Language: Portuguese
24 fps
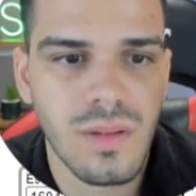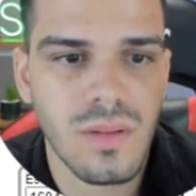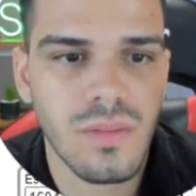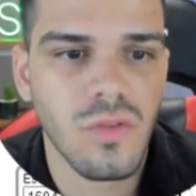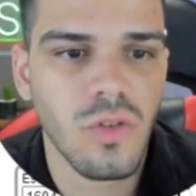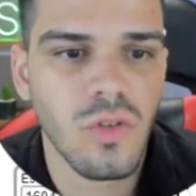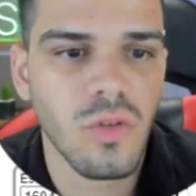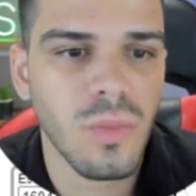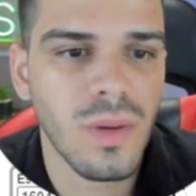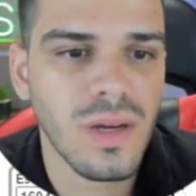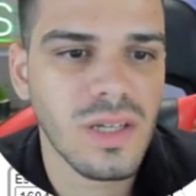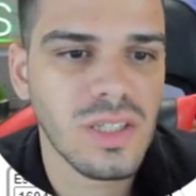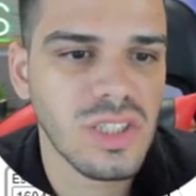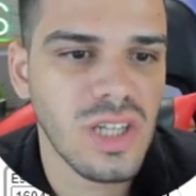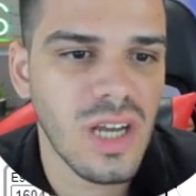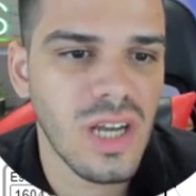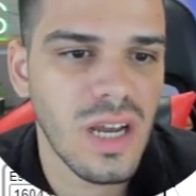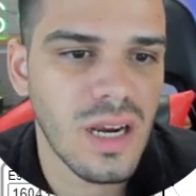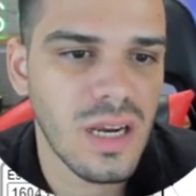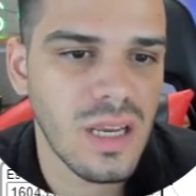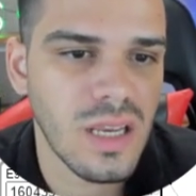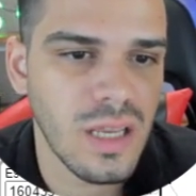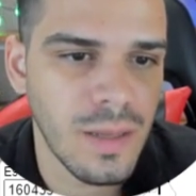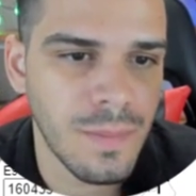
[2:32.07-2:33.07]
Vou
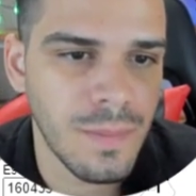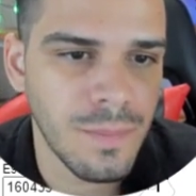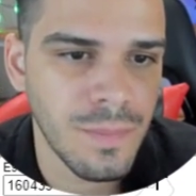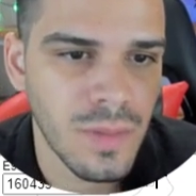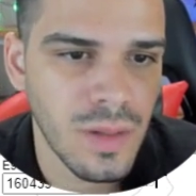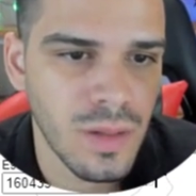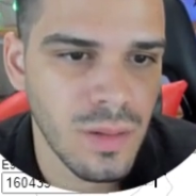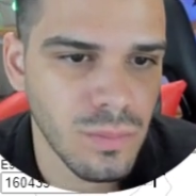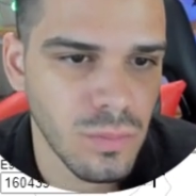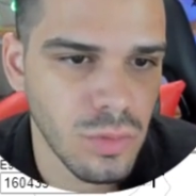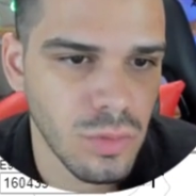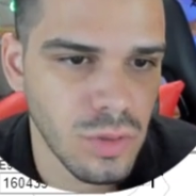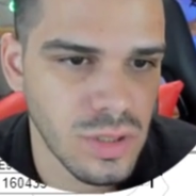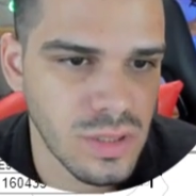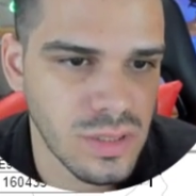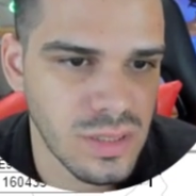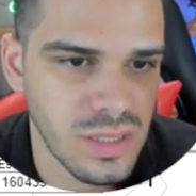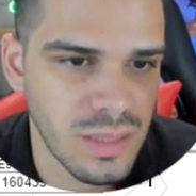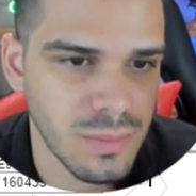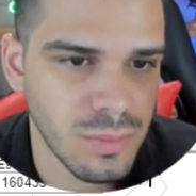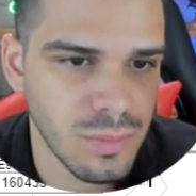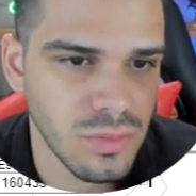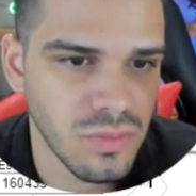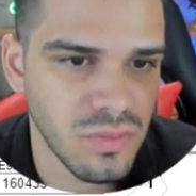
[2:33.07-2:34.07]
baixar aqui, por
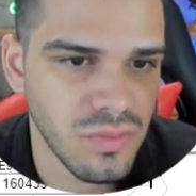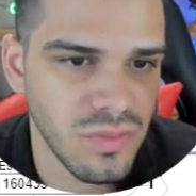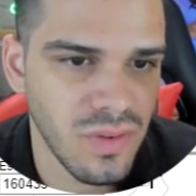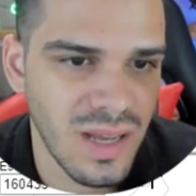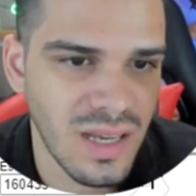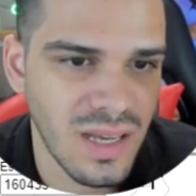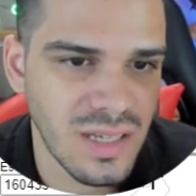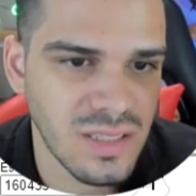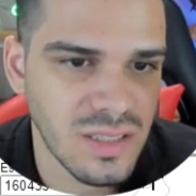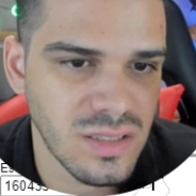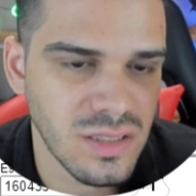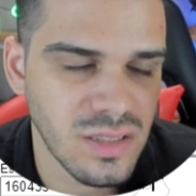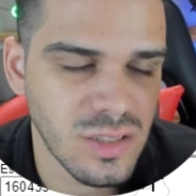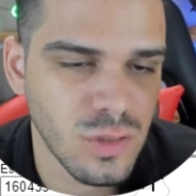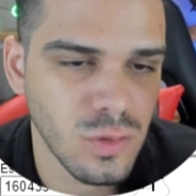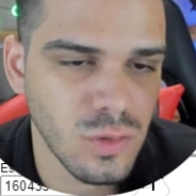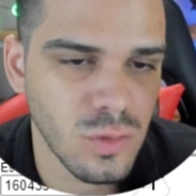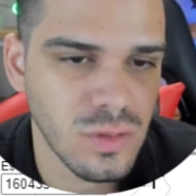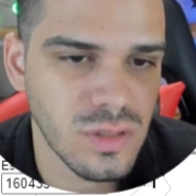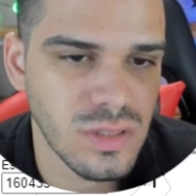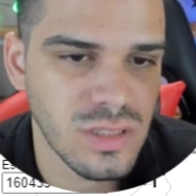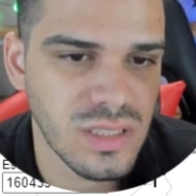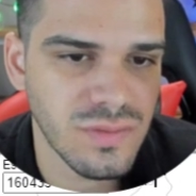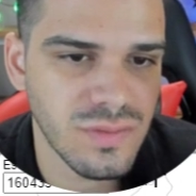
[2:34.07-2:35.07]
exemplo, faixas
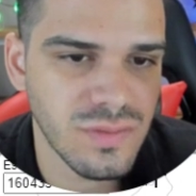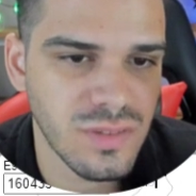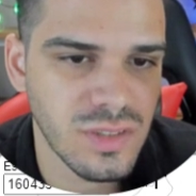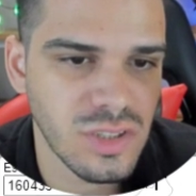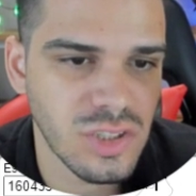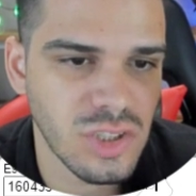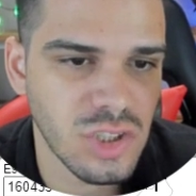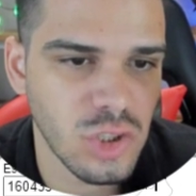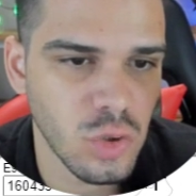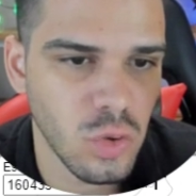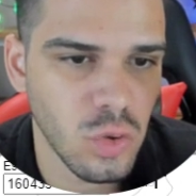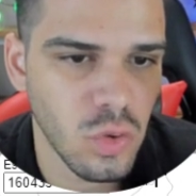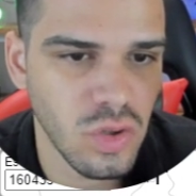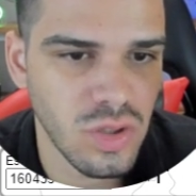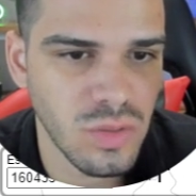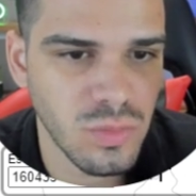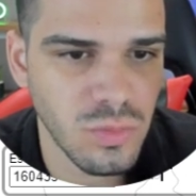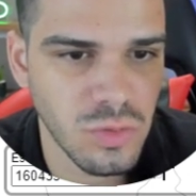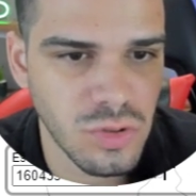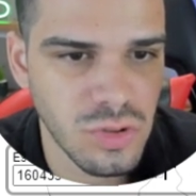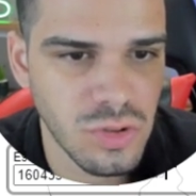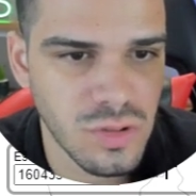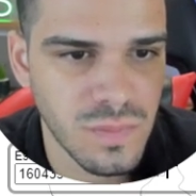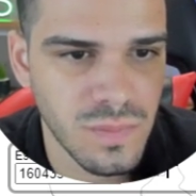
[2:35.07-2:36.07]
exclusivas de
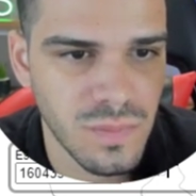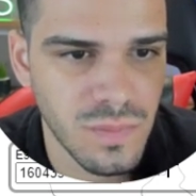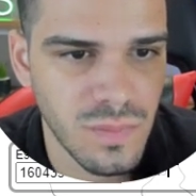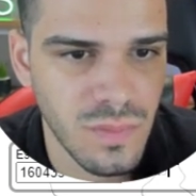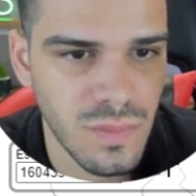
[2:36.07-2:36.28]
ônibus.